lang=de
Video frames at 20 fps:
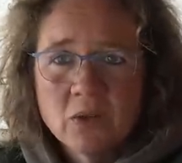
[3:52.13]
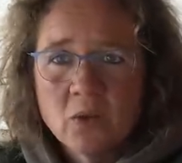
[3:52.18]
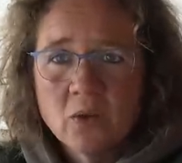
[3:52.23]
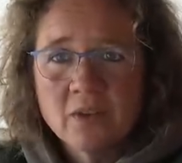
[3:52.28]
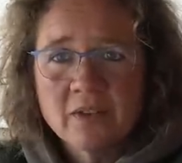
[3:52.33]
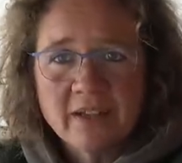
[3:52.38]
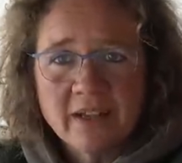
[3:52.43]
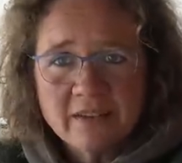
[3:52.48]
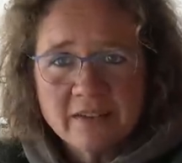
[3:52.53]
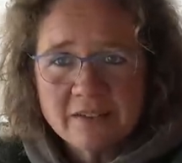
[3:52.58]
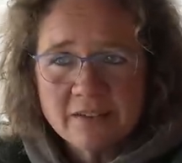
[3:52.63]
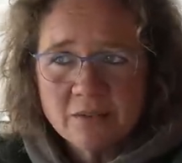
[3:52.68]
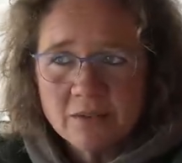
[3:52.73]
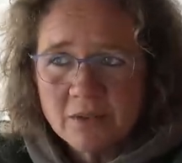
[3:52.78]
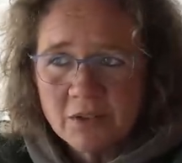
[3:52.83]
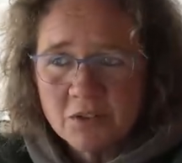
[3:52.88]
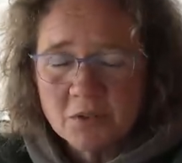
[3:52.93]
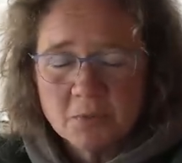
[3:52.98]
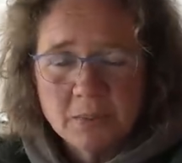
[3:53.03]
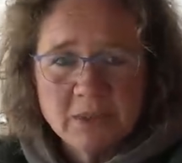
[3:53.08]
Und sei es
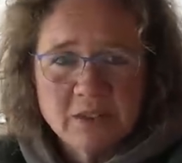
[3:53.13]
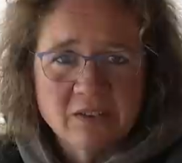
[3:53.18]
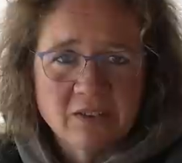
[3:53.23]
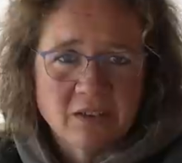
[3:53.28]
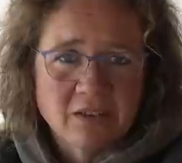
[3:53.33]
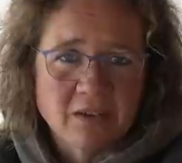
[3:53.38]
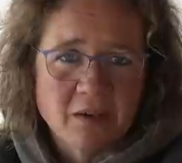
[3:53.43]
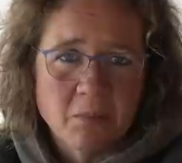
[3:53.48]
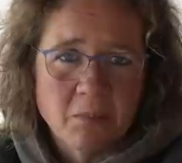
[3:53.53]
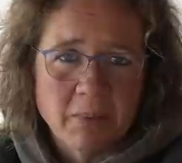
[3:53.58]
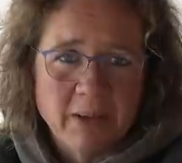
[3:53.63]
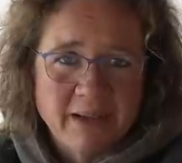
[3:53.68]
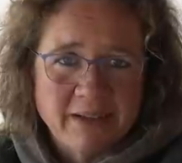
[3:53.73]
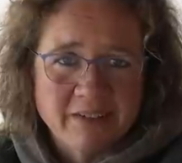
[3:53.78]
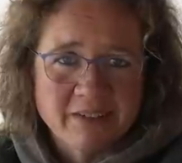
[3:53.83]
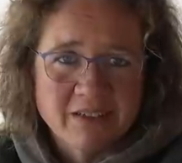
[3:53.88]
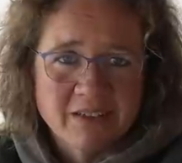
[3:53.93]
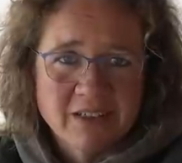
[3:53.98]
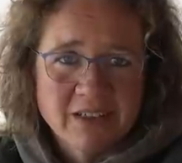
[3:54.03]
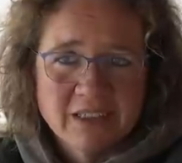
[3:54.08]
nur das Spielzeug am
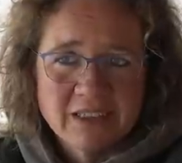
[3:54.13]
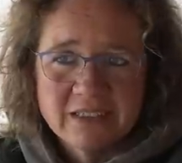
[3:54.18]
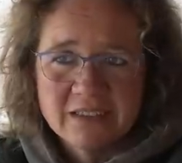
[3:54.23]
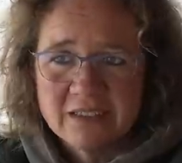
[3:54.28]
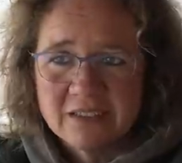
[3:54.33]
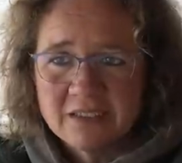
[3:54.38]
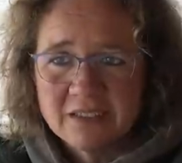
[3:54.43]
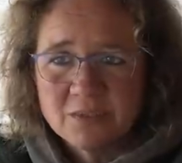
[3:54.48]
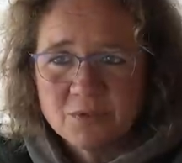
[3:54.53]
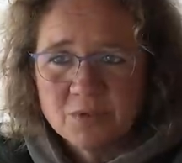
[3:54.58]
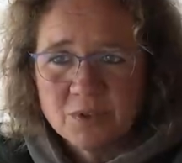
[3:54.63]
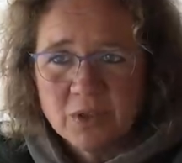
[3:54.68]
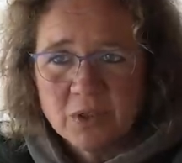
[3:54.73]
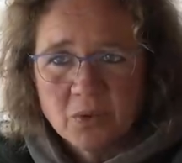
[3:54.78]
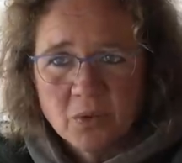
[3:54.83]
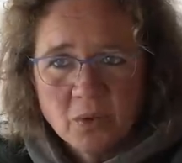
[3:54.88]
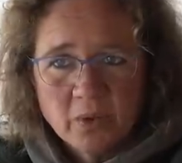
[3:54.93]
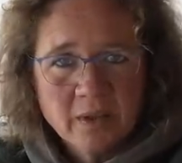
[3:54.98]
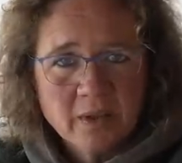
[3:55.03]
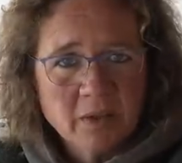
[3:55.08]
Band. Das ist für
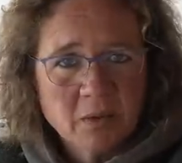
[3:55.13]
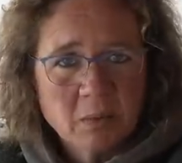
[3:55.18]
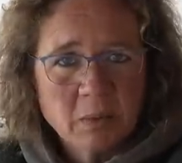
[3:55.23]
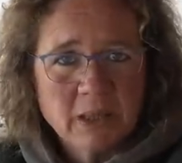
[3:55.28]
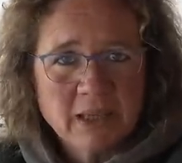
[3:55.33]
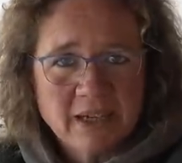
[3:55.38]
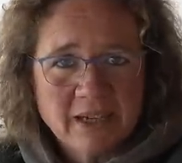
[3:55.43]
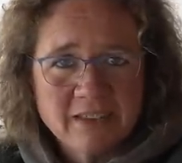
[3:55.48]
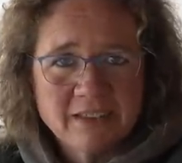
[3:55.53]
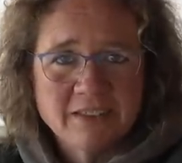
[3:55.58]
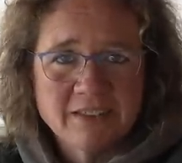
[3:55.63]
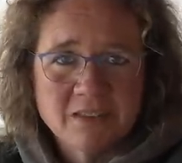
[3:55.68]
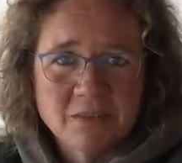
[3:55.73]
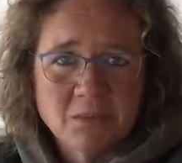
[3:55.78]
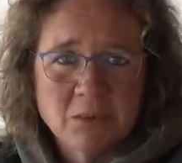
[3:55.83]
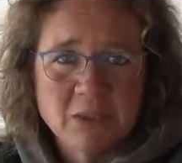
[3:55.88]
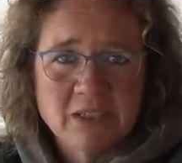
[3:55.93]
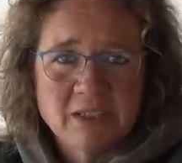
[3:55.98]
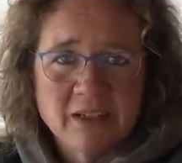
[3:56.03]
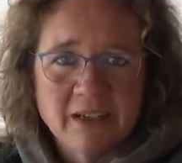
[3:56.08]
den Hund nämlich eigentlich
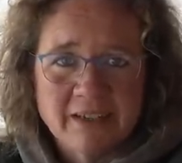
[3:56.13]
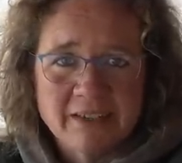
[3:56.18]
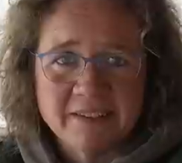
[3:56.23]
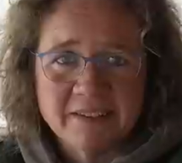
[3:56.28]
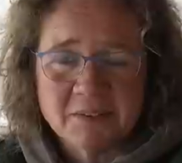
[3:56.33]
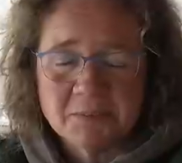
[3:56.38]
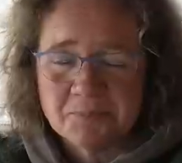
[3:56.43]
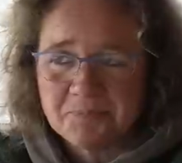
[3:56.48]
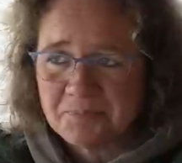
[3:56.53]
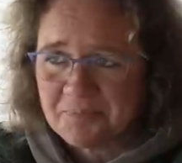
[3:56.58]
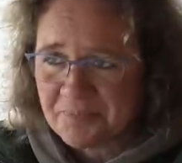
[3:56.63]
ziemlich gleich.